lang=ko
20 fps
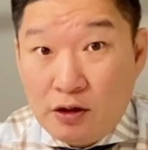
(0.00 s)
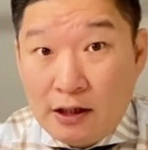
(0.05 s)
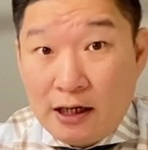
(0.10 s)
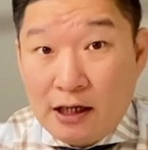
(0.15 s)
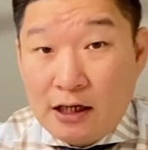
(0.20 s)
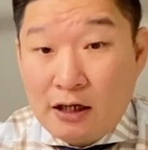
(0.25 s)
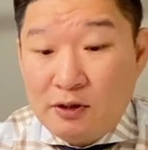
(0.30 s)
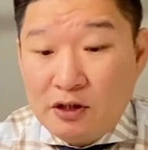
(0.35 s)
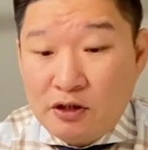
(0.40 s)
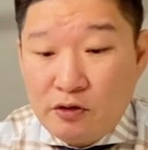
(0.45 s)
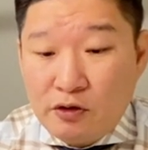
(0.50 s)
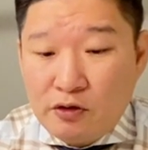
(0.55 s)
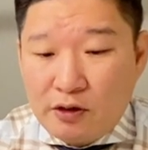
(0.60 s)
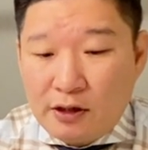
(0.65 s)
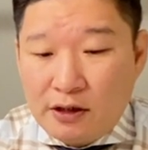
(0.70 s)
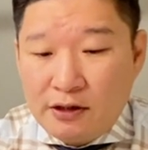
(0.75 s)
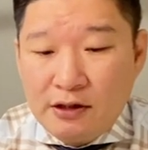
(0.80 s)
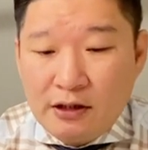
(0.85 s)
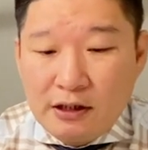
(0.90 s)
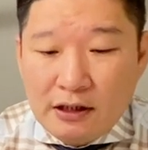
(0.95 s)
아까 말씀드린
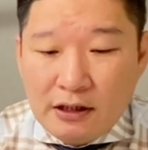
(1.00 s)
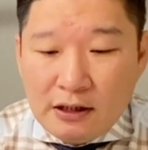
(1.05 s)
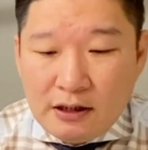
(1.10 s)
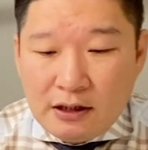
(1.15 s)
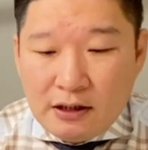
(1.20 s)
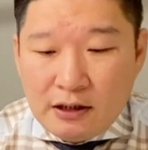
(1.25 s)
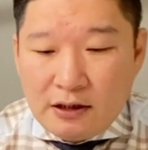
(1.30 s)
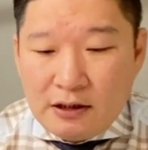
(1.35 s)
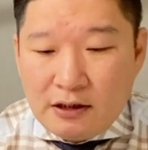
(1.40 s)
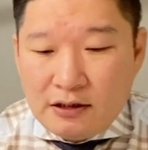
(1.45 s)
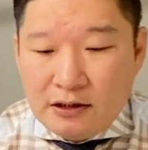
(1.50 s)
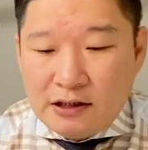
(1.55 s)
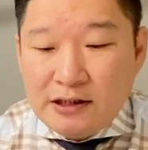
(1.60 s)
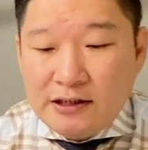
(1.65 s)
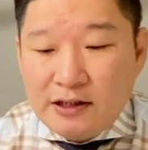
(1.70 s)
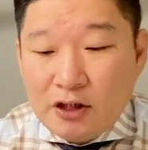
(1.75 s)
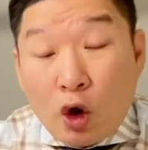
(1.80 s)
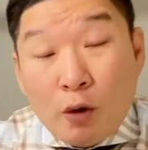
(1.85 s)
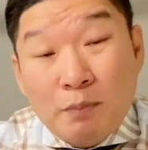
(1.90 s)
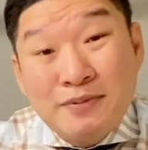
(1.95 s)
한 아,
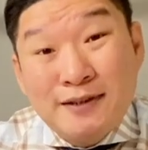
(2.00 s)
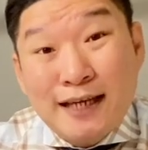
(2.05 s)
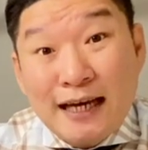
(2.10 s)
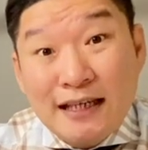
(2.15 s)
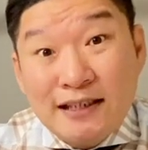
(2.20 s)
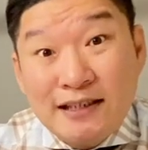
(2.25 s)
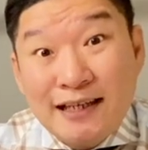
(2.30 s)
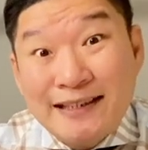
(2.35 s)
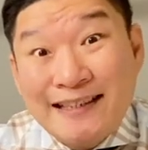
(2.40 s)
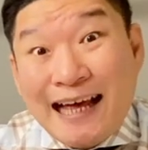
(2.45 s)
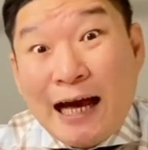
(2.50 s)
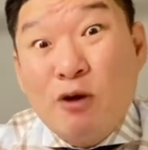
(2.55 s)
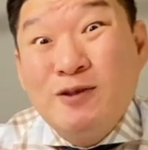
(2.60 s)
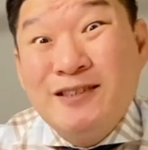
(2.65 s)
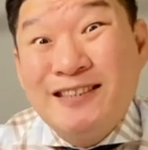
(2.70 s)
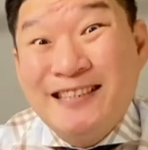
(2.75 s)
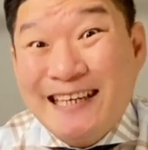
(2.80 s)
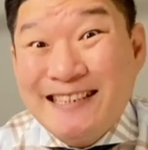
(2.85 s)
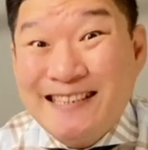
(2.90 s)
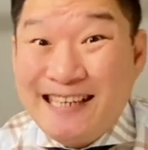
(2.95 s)
실제 업사이즈나
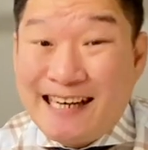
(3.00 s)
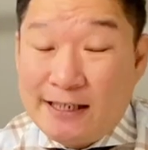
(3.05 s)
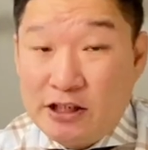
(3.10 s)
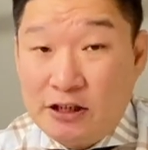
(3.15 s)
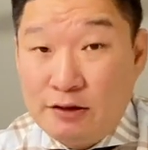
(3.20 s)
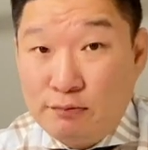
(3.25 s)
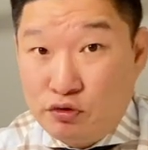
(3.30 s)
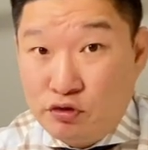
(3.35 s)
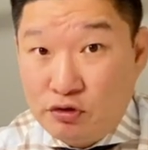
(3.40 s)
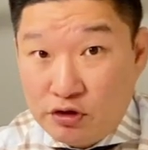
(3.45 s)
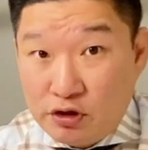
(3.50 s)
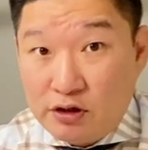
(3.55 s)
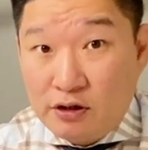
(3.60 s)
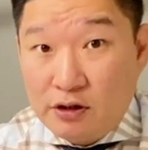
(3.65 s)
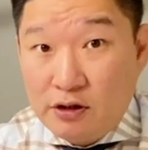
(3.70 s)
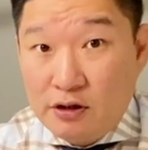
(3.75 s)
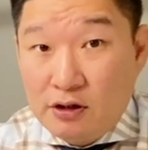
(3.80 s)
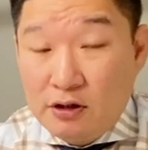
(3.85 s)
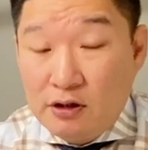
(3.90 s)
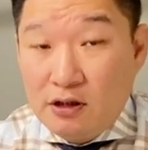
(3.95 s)
다운사이즈 하시는
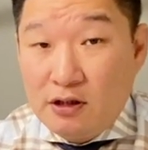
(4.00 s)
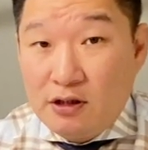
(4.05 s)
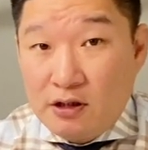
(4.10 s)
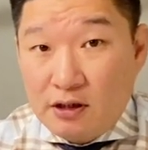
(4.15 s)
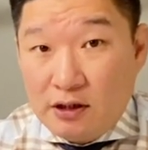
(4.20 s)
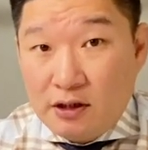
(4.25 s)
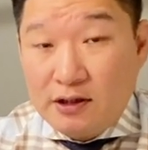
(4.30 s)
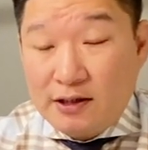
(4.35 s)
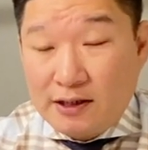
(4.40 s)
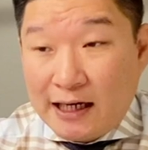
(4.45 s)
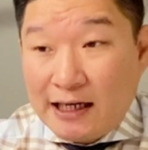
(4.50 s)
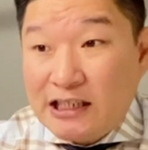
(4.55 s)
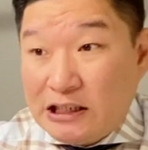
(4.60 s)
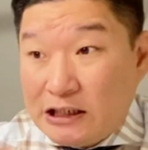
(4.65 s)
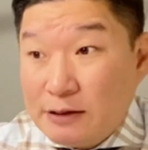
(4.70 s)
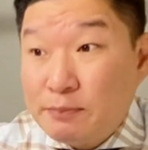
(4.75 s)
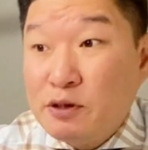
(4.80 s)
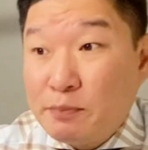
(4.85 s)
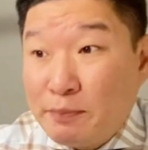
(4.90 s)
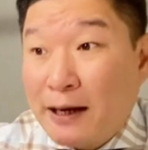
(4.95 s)
분들 아, 자기
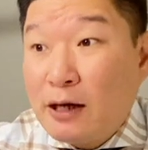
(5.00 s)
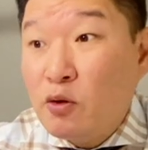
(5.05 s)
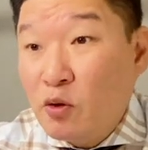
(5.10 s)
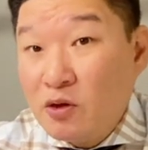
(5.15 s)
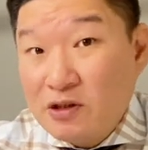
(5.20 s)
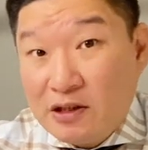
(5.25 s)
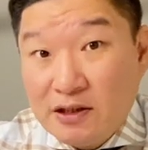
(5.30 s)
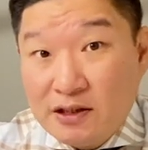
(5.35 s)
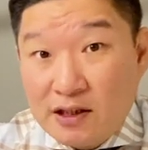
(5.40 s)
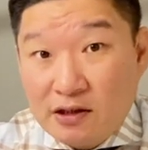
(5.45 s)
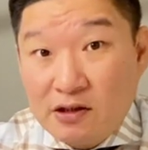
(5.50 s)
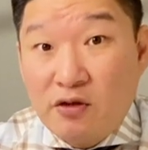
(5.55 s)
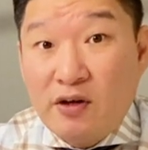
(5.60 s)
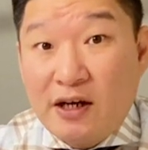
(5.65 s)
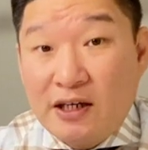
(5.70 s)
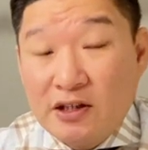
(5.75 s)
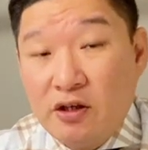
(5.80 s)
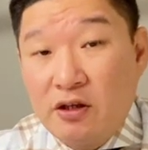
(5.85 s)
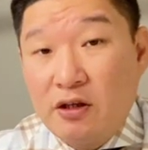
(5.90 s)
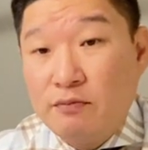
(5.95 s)
집을 팔고 진짜
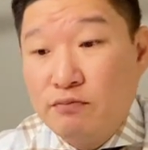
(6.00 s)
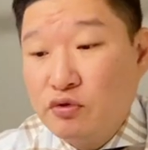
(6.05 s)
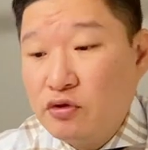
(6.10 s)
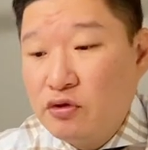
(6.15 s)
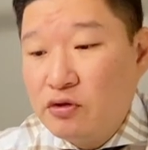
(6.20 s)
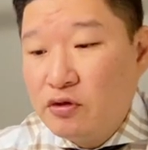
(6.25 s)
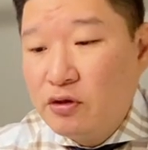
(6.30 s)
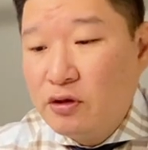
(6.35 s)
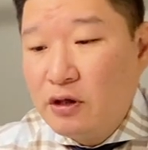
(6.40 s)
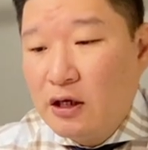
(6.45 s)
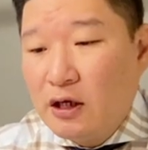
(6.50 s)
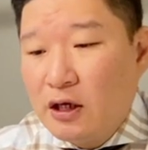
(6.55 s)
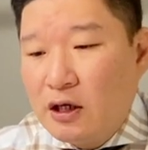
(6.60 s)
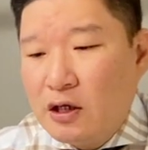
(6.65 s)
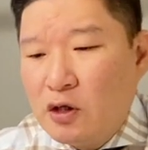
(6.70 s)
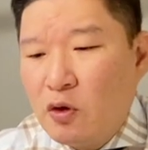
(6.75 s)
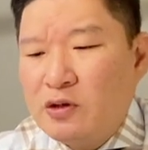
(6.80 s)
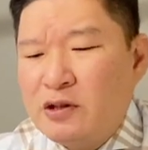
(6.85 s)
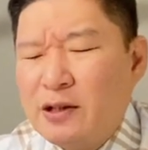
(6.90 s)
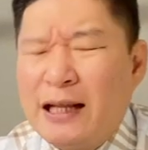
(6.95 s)
들어가셔야 되는 분들은
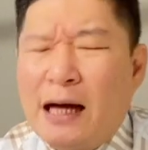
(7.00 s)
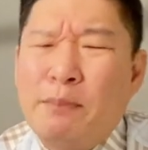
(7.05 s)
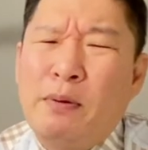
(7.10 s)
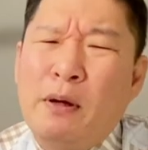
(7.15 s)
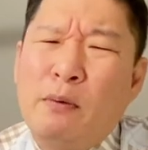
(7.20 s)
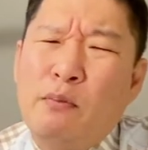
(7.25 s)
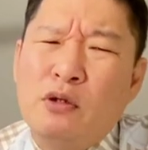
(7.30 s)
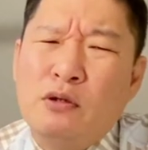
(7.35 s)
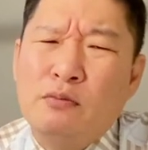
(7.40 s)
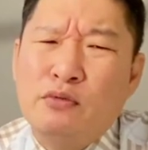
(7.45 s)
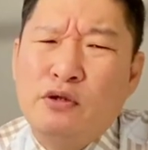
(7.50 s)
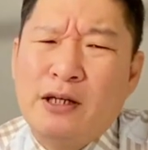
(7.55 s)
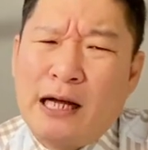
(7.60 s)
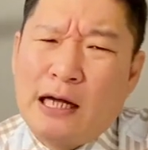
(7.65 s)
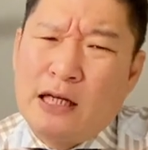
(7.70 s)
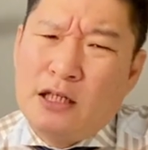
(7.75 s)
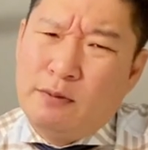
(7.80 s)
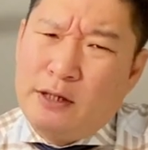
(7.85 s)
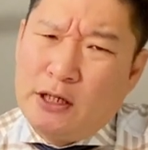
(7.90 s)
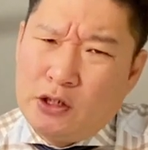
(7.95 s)
여기서 낭패 보는 분들
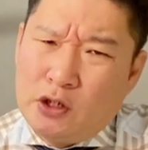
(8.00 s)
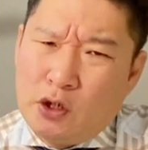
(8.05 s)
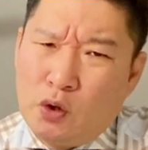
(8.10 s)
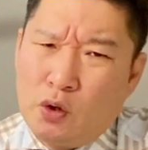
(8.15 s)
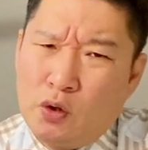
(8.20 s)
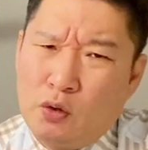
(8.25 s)
가끔 계세요.